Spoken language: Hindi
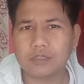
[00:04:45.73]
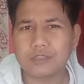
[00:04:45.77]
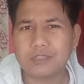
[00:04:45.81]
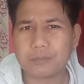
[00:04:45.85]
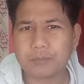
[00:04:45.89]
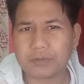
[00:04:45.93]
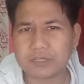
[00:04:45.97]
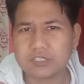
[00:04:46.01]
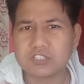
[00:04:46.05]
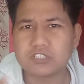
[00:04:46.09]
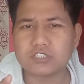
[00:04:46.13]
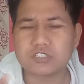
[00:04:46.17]

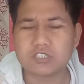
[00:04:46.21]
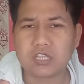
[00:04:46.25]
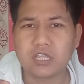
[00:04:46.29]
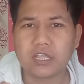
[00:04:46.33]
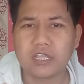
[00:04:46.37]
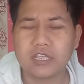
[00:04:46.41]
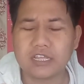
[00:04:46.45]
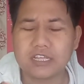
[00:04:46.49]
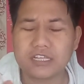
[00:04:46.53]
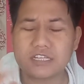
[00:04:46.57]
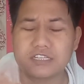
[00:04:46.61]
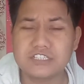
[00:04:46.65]
या पच्चीस
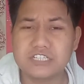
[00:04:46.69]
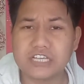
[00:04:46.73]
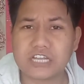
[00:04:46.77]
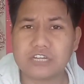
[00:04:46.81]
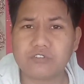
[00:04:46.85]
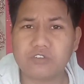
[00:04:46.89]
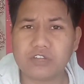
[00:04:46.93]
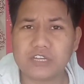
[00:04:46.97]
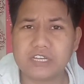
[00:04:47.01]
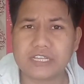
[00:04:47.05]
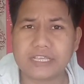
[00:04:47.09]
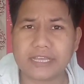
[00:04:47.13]

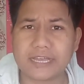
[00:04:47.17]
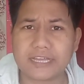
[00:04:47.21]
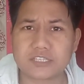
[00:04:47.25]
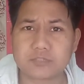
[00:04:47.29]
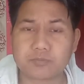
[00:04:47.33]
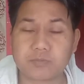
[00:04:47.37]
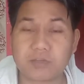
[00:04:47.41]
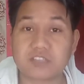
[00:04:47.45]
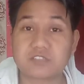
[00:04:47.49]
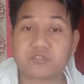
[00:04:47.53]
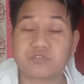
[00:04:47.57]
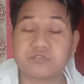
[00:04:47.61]
जनवरी के
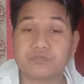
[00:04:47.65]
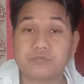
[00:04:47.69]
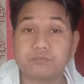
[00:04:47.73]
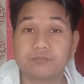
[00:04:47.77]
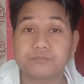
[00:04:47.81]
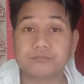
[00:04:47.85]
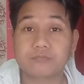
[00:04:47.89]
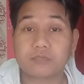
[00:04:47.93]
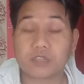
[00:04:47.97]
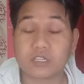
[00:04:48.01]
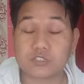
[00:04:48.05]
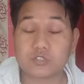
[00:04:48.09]
आसपास
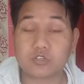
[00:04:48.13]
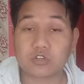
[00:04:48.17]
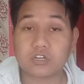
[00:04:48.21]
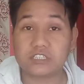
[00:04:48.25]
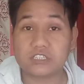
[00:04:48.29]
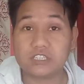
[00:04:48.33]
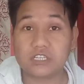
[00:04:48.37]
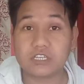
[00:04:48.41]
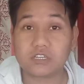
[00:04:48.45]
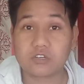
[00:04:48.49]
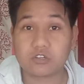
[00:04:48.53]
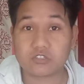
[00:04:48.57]
जो
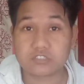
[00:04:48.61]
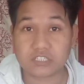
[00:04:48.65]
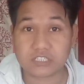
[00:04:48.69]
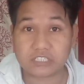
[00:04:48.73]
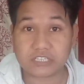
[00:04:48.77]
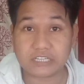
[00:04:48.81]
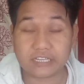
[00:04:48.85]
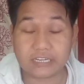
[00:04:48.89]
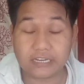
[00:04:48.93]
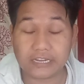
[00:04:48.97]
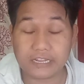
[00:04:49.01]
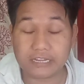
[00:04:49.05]
ऋतिक
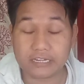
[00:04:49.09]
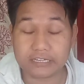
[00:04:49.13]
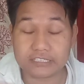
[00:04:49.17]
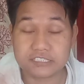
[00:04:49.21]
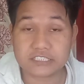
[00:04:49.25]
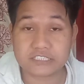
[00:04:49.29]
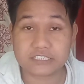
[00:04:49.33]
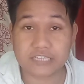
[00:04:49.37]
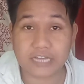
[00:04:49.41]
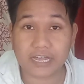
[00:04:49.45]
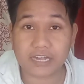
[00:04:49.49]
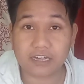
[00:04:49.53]
रोशन के
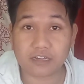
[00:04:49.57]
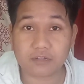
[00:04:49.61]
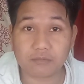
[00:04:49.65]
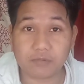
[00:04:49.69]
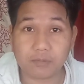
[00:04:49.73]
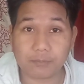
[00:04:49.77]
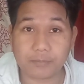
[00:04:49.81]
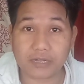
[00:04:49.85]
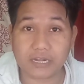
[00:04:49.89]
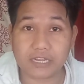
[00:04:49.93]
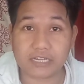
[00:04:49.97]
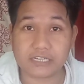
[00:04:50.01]
स्टारर
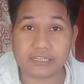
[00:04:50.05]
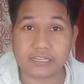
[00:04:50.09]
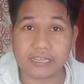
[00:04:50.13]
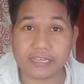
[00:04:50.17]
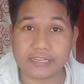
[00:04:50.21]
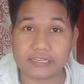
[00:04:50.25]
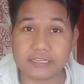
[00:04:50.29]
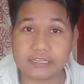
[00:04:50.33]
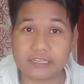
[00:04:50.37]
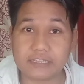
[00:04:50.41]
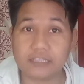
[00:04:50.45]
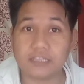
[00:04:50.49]
में बनाई
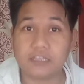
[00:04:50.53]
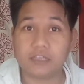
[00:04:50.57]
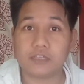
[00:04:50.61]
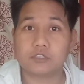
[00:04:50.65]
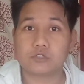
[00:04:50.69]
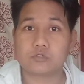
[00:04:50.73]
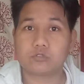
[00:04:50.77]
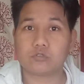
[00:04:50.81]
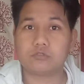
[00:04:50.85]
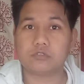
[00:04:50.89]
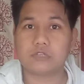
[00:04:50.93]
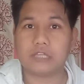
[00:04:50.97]
जाएगी
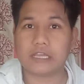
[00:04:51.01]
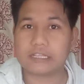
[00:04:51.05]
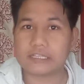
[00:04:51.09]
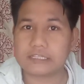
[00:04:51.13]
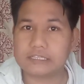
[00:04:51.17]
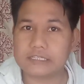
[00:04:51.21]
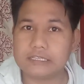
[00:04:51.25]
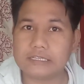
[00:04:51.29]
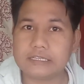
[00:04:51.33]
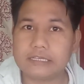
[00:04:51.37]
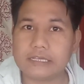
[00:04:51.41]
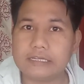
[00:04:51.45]
तो
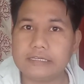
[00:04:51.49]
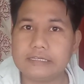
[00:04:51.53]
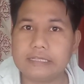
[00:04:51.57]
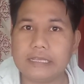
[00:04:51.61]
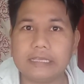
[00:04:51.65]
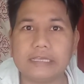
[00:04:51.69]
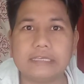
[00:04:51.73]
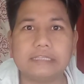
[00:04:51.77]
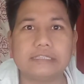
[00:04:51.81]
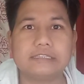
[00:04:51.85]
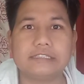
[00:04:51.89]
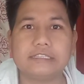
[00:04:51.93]
डंकी के
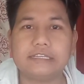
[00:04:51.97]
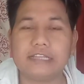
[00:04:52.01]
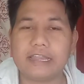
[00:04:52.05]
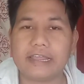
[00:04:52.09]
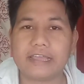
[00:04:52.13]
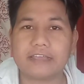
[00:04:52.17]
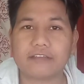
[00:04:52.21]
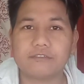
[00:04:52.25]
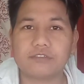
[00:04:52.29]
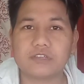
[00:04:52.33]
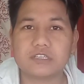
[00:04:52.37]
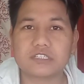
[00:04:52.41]
लिए हिंदी
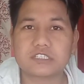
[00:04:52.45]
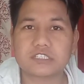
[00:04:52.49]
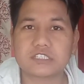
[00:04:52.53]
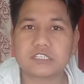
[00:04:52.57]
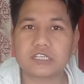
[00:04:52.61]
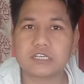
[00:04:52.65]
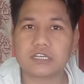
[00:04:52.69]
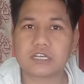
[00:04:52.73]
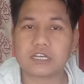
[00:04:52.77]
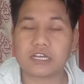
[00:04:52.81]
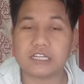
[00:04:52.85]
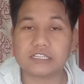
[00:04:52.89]
लैंग्वेज
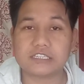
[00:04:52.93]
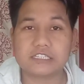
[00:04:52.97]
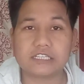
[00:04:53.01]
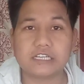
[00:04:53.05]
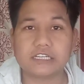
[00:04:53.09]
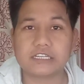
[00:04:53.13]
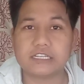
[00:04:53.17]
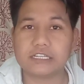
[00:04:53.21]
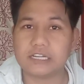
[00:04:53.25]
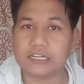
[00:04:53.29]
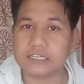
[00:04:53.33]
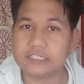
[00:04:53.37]
से
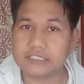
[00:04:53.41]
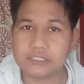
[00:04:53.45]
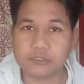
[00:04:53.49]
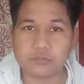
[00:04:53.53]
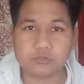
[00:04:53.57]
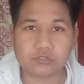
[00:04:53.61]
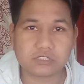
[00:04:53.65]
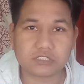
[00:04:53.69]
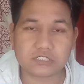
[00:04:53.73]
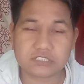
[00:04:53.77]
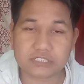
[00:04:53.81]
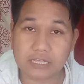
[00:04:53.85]
खतरे की घंटी
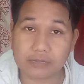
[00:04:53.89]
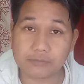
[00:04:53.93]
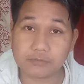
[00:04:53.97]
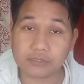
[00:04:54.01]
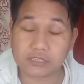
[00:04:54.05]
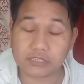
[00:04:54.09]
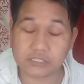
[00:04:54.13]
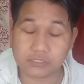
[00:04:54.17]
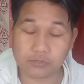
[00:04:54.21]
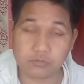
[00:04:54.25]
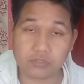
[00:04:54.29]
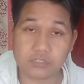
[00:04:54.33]
उतनी
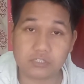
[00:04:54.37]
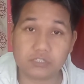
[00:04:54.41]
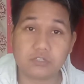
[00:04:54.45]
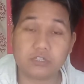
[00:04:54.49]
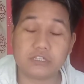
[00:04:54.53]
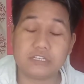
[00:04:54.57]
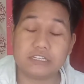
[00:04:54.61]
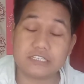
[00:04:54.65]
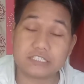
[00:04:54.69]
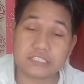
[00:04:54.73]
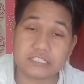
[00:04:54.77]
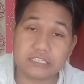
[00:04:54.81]
साबित नहीं हो रही
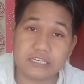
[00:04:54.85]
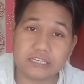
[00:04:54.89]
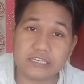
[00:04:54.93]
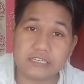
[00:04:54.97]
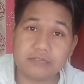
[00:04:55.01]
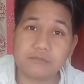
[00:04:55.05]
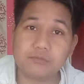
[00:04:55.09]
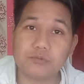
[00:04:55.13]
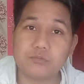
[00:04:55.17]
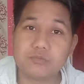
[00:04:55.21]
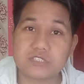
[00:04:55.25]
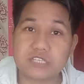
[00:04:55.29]
थी तो इसलिए
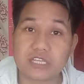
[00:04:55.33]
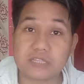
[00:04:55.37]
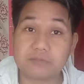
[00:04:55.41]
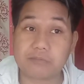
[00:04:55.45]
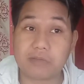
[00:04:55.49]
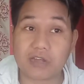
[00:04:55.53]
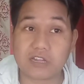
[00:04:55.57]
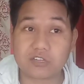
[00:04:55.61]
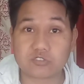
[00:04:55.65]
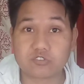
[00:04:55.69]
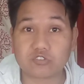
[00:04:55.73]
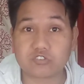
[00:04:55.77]
ये मूवी
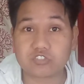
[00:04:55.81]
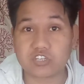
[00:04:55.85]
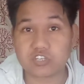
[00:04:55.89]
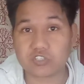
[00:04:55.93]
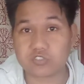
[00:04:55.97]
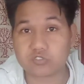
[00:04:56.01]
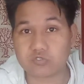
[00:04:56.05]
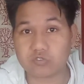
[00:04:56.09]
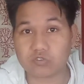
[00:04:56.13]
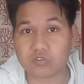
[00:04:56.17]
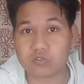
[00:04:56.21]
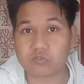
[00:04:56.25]
शायद
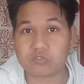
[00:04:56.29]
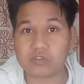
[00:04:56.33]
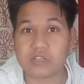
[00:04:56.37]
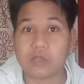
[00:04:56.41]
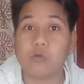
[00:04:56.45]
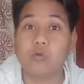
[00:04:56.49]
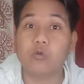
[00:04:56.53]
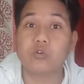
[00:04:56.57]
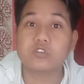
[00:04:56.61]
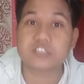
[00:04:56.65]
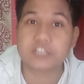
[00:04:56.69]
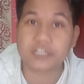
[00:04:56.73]
500 सौ करोड़
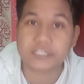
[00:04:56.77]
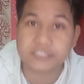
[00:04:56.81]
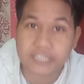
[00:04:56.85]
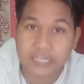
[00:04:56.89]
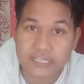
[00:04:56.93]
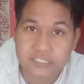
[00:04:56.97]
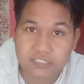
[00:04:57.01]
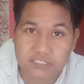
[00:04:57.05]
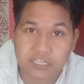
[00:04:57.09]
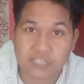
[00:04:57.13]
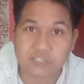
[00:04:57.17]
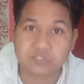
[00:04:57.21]
या हो
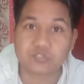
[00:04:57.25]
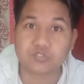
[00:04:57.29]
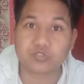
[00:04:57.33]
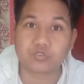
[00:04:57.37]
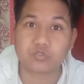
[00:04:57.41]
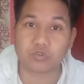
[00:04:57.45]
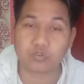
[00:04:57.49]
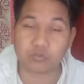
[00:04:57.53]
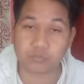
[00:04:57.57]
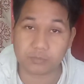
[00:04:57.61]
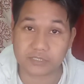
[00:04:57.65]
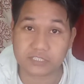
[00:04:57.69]
सकता है सौ
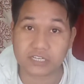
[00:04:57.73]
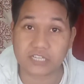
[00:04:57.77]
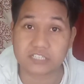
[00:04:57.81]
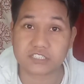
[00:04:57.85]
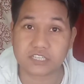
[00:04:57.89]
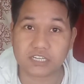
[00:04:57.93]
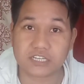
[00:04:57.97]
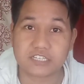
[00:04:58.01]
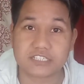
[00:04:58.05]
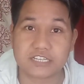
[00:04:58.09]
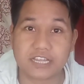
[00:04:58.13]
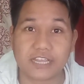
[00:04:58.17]
करोड़ भी
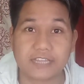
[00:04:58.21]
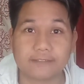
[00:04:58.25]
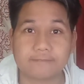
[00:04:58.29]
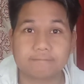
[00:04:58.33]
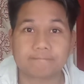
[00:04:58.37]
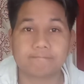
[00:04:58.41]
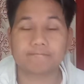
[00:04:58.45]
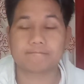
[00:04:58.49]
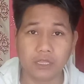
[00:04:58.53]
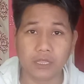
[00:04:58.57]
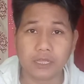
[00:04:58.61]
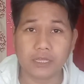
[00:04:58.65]
टच कर जाए
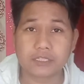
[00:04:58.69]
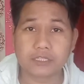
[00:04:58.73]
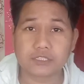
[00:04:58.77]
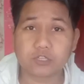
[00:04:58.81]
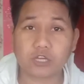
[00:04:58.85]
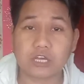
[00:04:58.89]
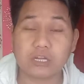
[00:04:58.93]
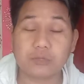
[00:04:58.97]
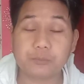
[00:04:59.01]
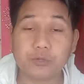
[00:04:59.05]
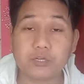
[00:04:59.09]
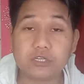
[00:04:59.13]

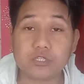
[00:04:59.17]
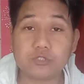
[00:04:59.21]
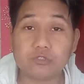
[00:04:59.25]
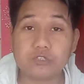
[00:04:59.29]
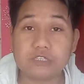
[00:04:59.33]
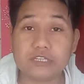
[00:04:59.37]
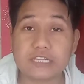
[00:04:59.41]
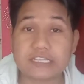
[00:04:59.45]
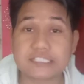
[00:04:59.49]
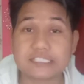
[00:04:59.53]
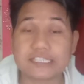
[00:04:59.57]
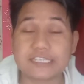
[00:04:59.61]
तो अगर पूरी
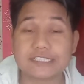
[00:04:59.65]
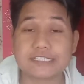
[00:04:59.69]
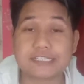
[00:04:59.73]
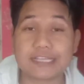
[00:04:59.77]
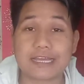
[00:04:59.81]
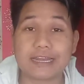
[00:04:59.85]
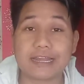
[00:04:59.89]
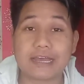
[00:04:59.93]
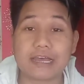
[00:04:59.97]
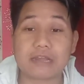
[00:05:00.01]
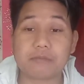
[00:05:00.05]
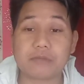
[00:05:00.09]
दुनिया से
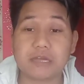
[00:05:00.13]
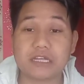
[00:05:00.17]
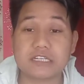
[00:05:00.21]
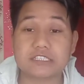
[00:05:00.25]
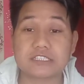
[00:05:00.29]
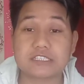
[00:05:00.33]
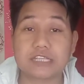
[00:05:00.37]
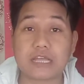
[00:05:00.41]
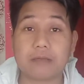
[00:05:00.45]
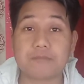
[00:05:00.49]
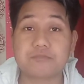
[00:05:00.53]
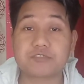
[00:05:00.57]
सालार भाई
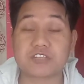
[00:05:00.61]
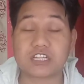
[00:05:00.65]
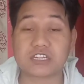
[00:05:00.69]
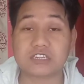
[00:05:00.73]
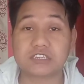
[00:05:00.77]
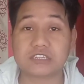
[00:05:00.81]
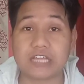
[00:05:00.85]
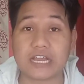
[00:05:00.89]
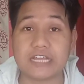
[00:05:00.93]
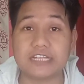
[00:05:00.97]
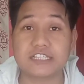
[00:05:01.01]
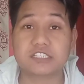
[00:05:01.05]
साहब
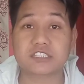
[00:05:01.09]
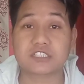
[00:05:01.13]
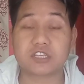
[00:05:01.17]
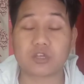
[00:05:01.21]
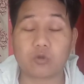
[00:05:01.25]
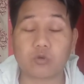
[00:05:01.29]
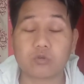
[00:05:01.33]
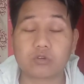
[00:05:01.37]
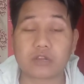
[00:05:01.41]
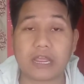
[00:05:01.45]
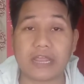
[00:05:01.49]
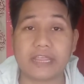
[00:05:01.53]
सत्ताईस
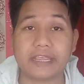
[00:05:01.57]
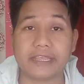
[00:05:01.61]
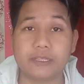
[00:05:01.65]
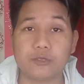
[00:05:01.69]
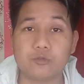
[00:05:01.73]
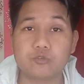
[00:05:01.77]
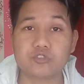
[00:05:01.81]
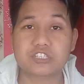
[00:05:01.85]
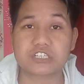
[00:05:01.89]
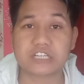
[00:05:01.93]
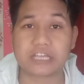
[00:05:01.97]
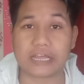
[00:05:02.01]
करोड़ का
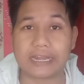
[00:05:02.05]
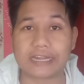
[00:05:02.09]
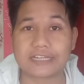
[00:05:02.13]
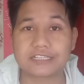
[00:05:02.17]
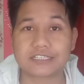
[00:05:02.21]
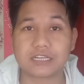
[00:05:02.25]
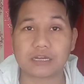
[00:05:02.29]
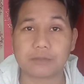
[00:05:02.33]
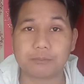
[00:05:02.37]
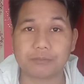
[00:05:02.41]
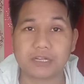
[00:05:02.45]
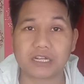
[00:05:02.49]
ह्यूज
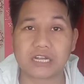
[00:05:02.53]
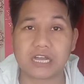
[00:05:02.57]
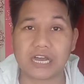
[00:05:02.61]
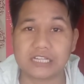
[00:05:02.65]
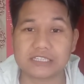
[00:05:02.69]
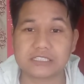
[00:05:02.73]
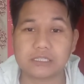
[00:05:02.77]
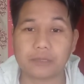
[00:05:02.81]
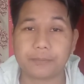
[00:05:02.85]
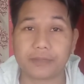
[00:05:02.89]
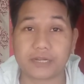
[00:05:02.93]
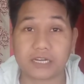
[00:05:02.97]
कलेक्शन अपने
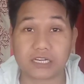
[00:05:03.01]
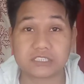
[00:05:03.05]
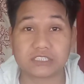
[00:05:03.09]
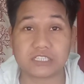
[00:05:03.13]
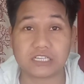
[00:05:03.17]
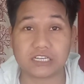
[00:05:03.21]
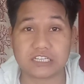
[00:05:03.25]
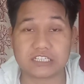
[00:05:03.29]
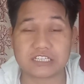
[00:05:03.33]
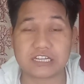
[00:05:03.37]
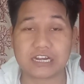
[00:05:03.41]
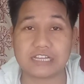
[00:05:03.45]
खाते पर
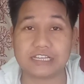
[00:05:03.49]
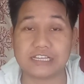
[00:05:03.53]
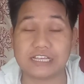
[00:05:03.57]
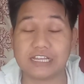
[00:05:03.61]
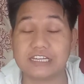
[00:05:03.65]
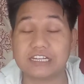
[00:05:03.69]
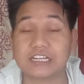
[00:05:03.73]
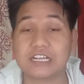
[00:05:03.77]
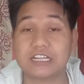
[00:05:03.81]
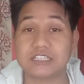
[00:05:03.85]
रखते नजर आए यानी